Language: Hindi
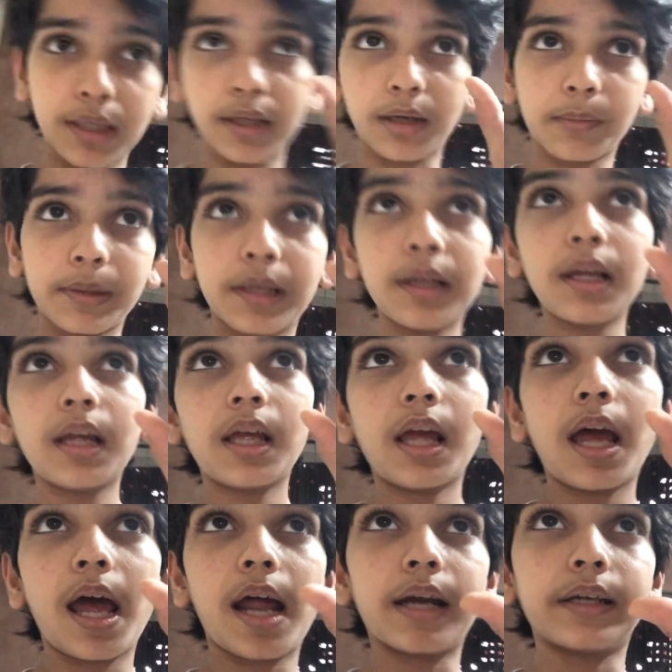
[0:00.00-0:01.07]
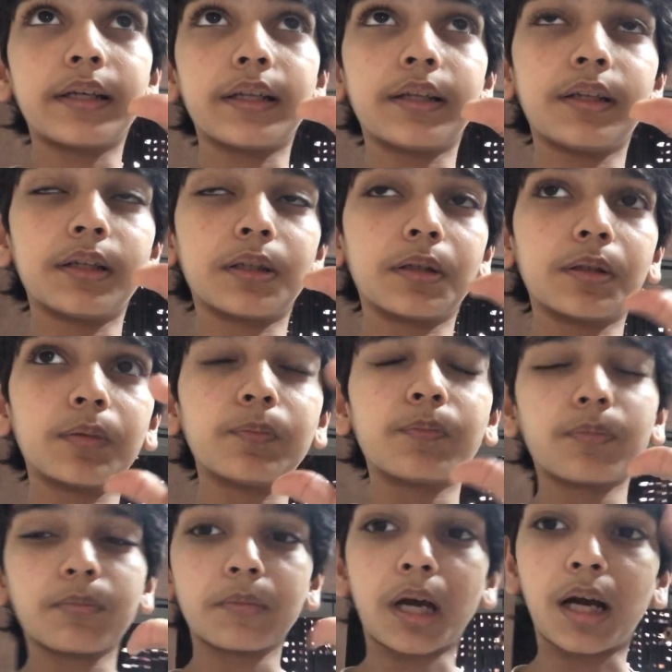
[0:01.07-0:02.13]
लिखा मैंने एंड देन
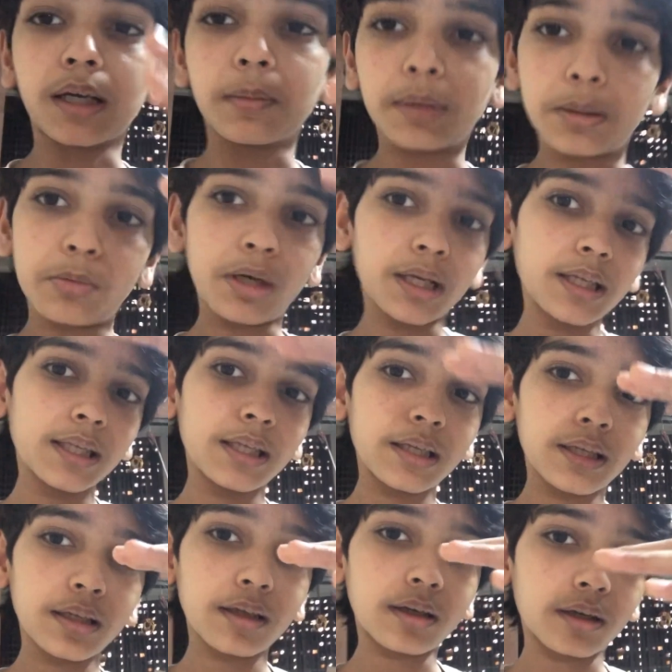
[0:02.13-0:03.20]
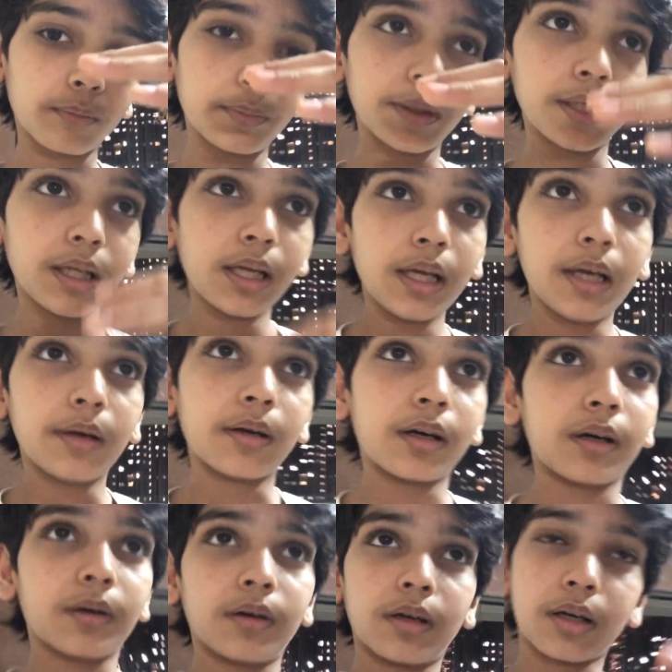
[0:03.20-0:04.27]
आगे मैंने बोला कि ये अभी
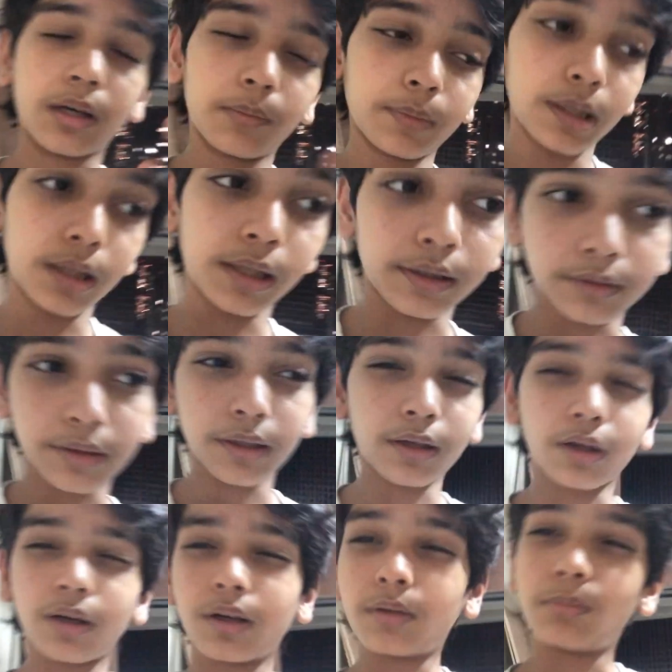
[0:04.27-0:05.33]
अगर मैं लिखते रह